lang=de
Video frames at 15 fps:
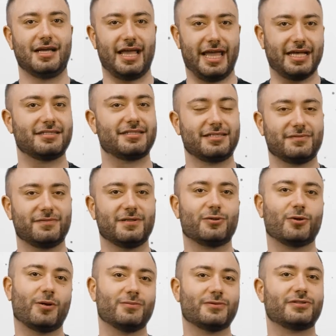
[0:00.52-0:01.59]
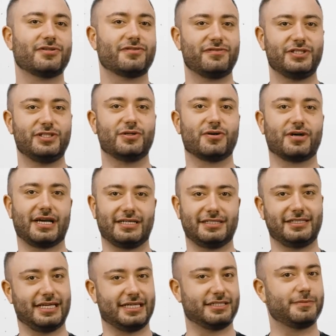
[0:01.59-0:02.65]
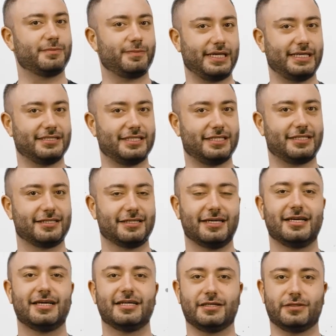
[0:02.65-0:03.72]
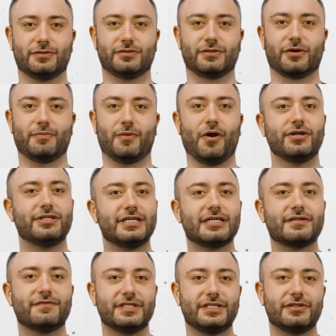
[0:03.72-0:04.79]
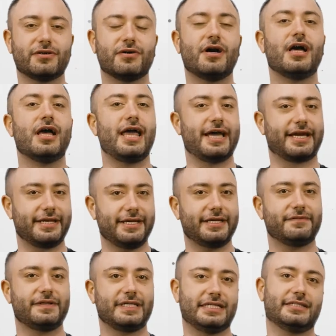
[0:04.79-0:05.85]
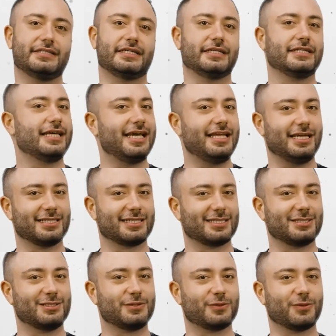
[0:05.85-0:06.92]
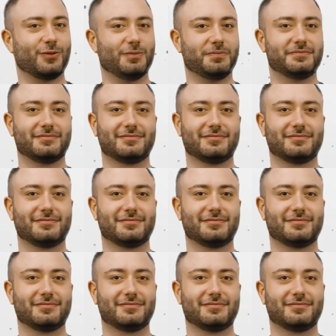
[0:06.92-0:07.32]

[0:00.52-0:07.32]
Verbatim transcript: Herzlich willkommen zur Videoreihe Tech the Basic. In unserem heutigen Video erklären wir Ihnen den elektrischen Strom.